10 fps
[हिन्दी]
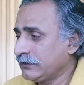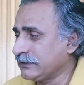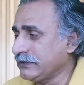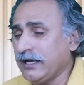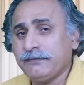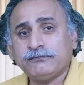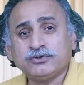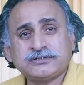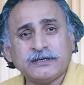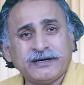कि जनाब
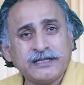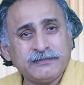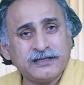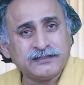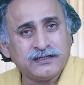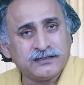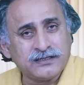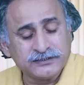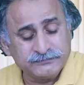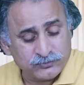मुझसे बड़ा ईमानदार
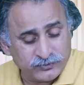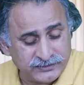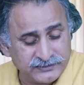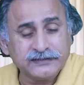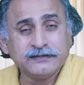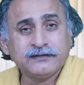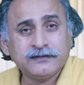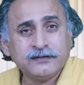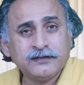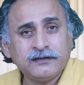आदमी कोई नहीं है
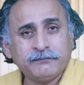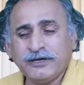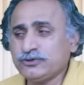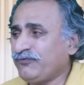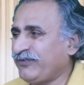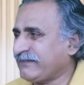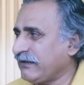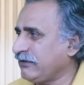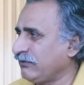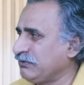मैं जो
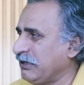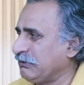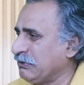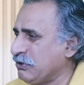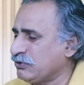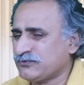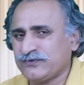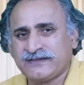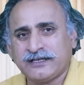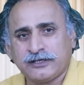फैसला करूँगा लोग उस
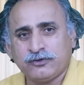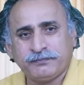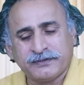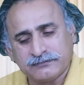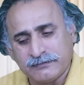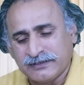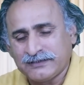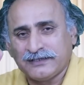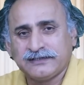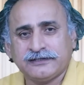फैसले के ऊपर अमल
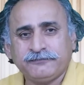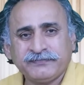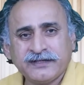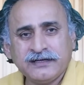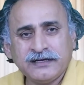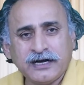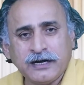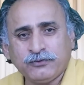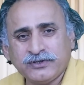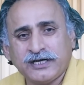करेंगे
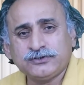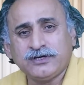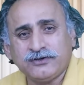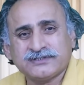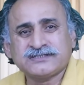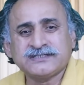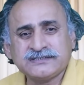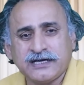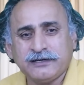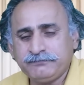आपको याद होगा वो
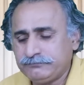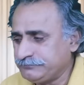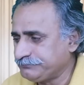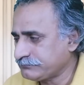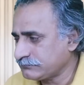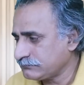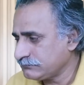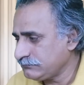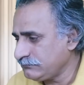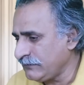दस्ती साहब
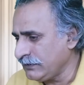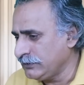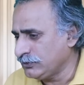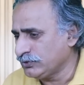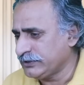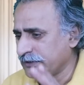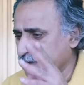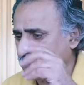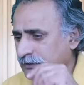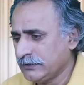ये जो थे
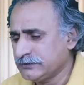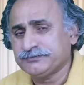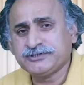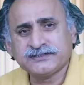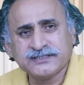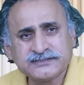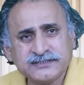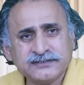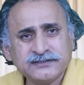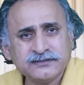जमशेद
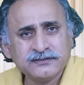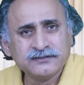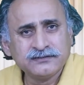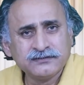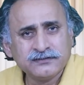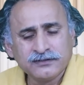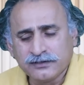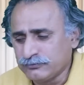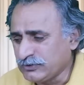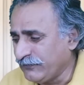दस्ती
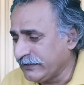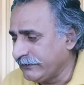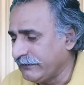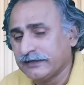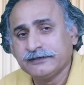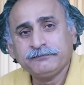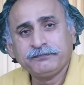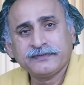मुजफ्फरगढ़ वाले